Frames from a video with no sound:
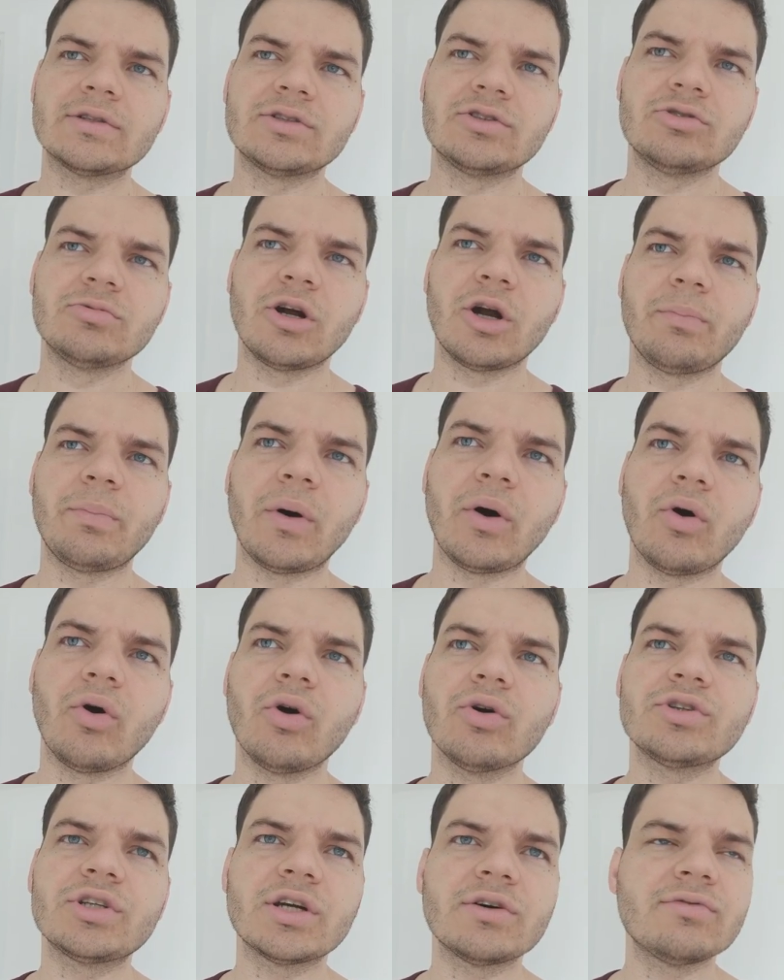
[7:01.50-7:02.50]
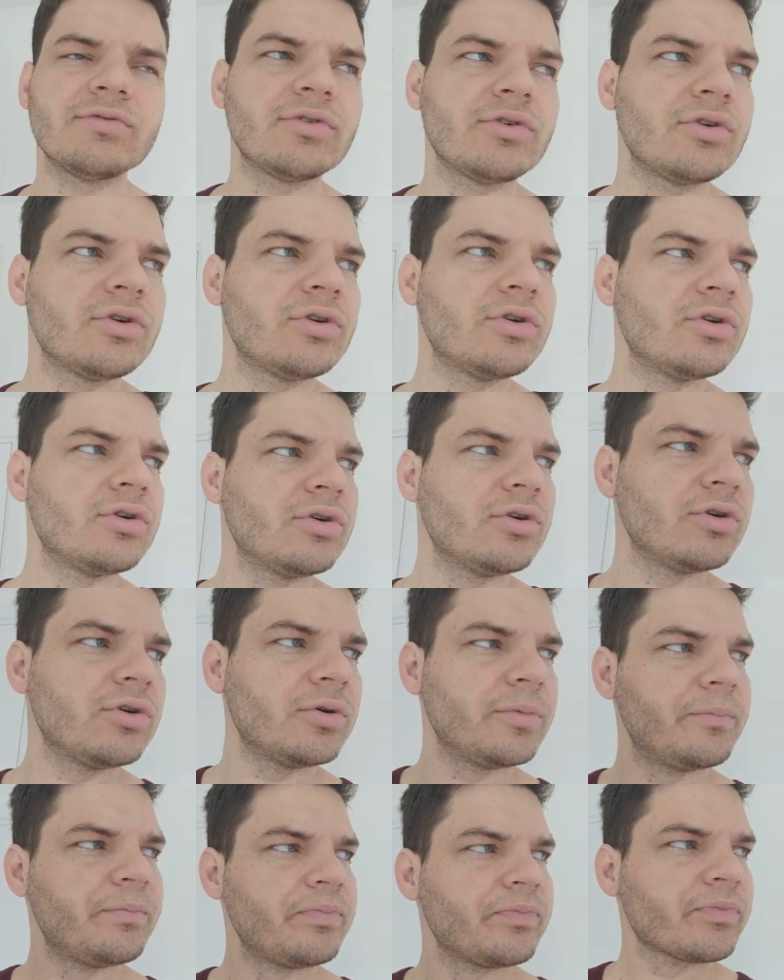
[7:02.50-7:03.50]
de uma hora para outra
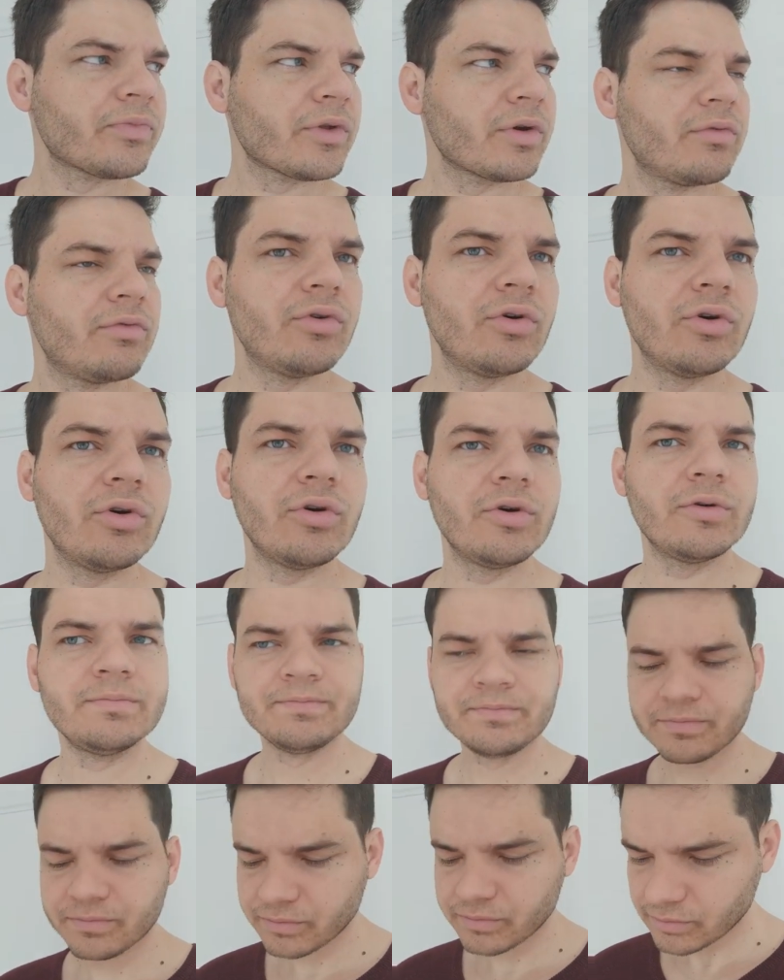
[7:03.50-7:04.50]
vou vou